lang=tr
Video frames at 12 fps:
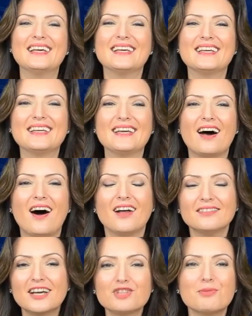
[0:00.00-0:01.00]
E,
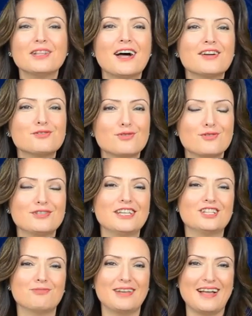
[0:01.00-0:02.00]
anlaşmalar,
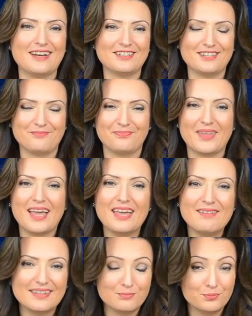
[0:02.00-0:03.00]
sözleşmeler,
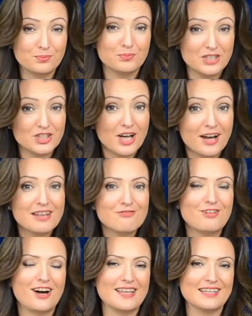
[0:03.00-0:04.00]
evet ticari
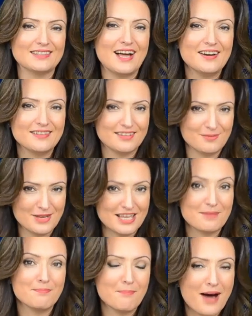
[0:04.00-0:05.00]
faaliyetler de tabii
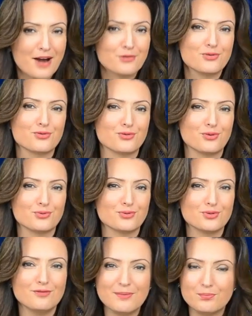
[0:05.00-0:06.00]
ki merkür
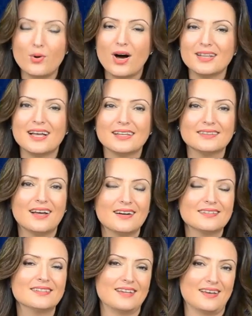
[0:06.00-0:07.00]
konusu ve bu
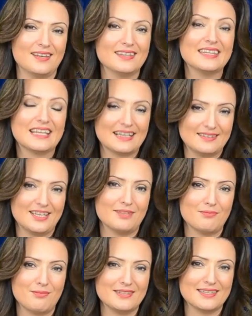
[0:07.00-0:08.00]
alanlarda da dikkat
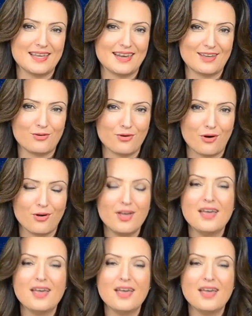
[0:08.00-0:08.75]
etmemiz gerekiyor.